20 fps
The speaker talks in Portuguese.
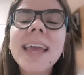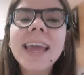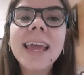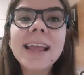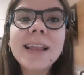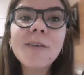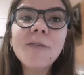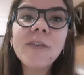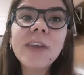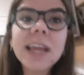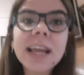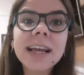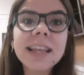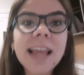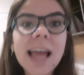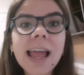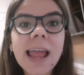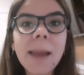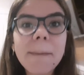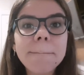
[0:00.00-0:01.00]
Ele fica
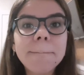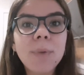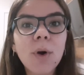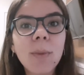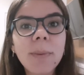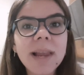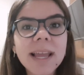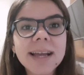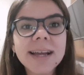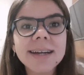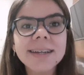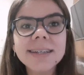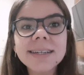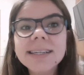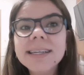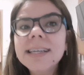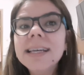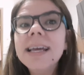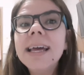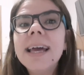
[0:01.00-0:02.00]
na República,
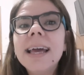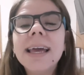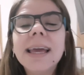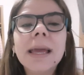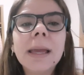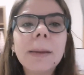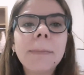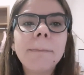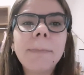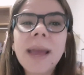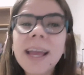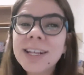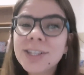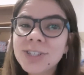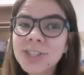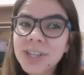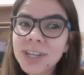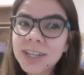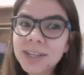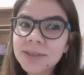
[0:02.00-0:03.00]
é,
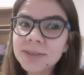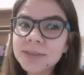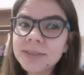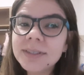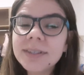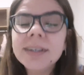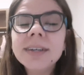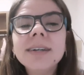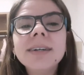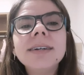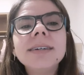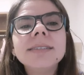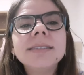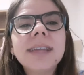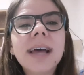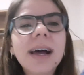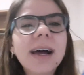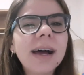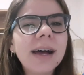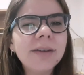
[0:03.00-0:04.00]
pertinho
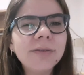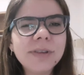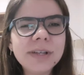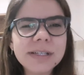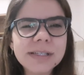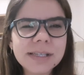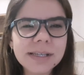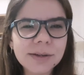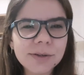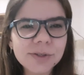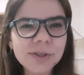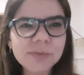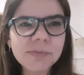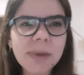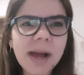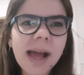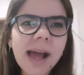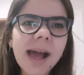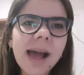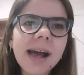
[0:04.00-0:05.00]
da 25 de
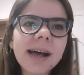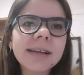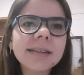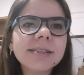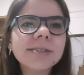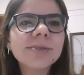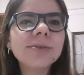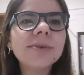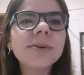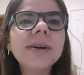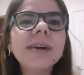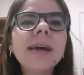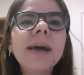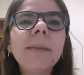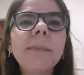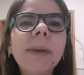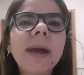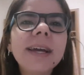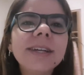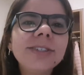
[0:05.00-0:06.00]
março,
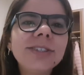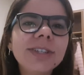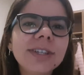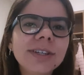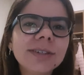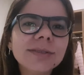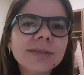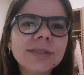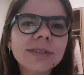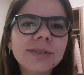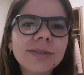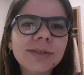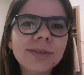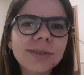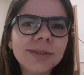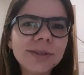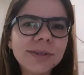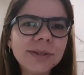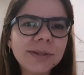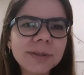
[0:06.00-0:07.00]
pertinho
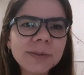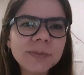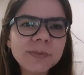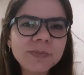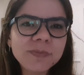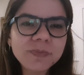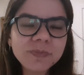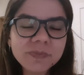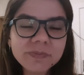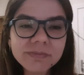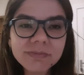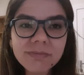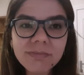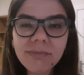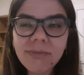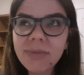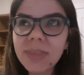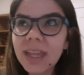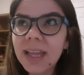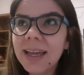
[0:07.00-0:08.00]
do
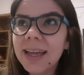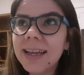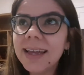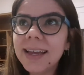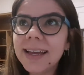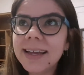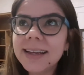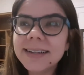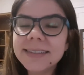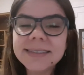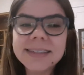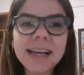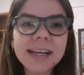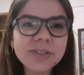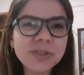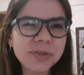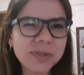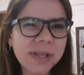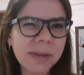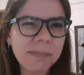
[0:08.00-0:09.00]
é, da
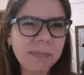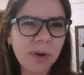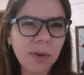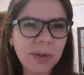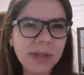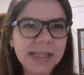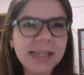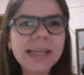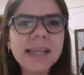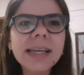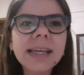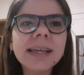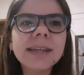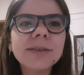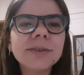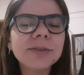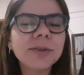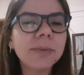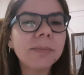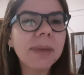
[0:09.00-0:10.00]
José
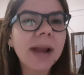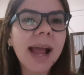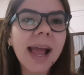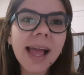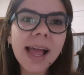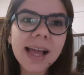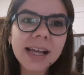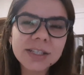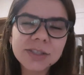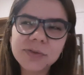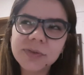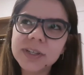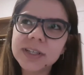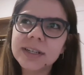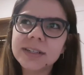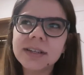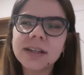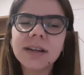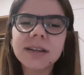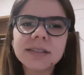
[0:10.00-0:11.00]
Paulino, do Brás,
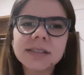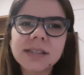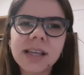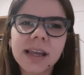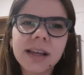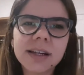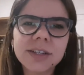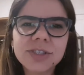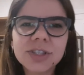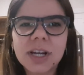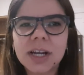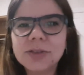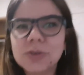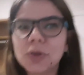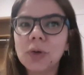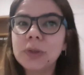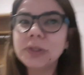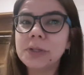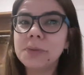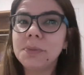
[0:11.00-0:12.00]
fica cerca de
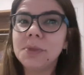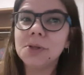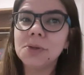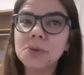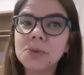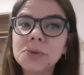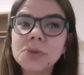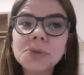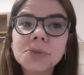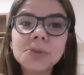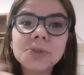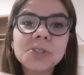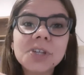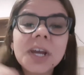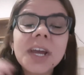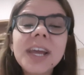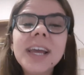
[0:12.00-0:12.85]
14 minutos